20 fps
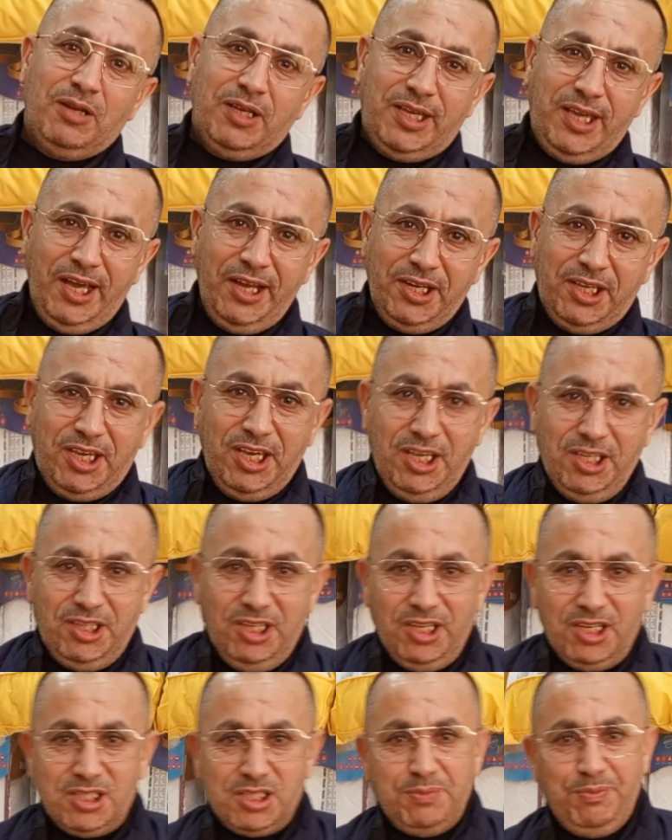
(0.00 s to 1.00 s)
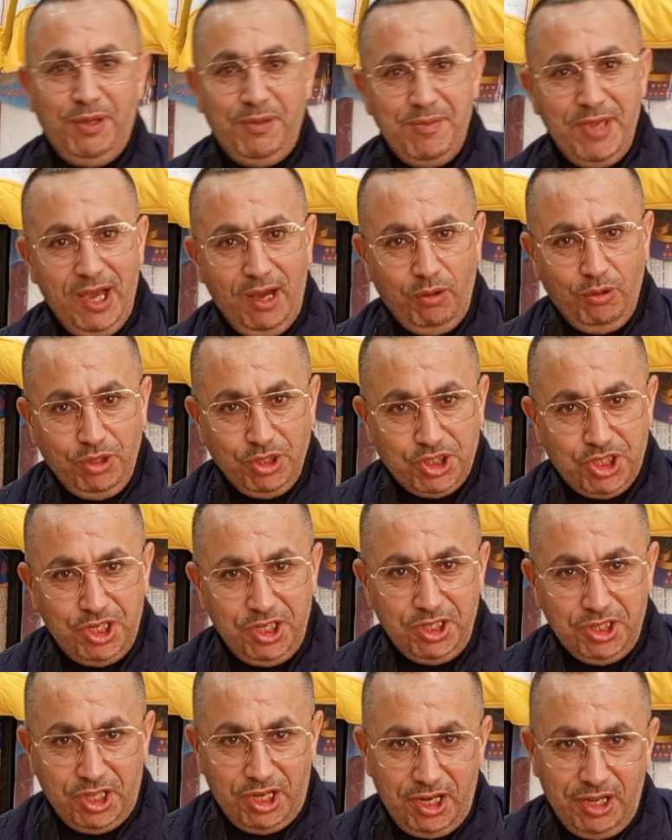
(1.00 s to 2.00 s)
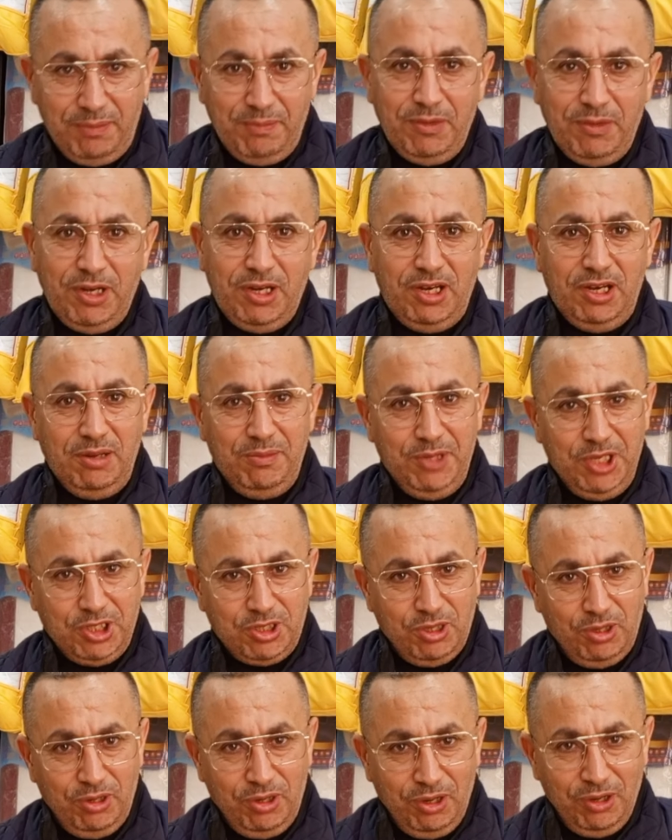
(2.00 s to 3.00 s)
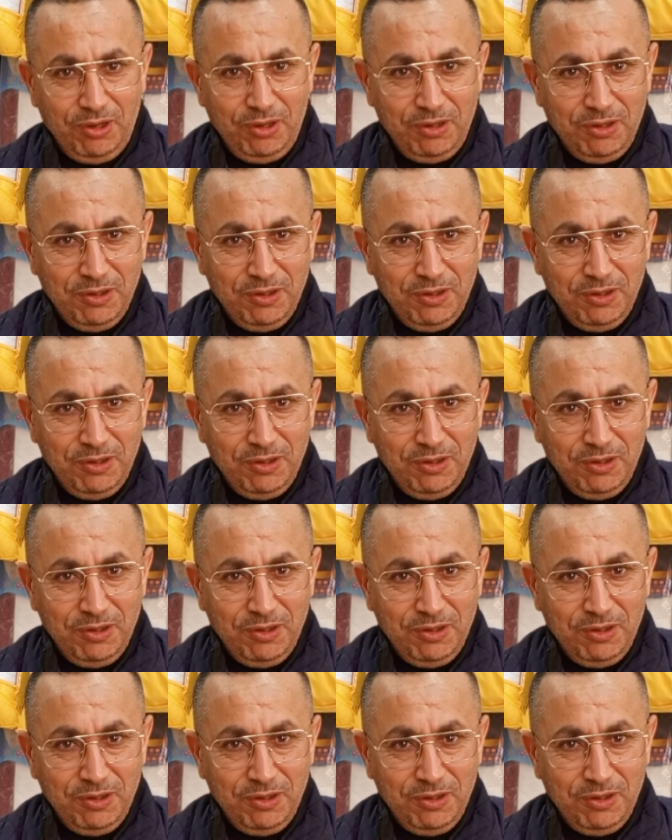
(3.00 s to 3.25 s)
كان كيدير 720 درهم للمترو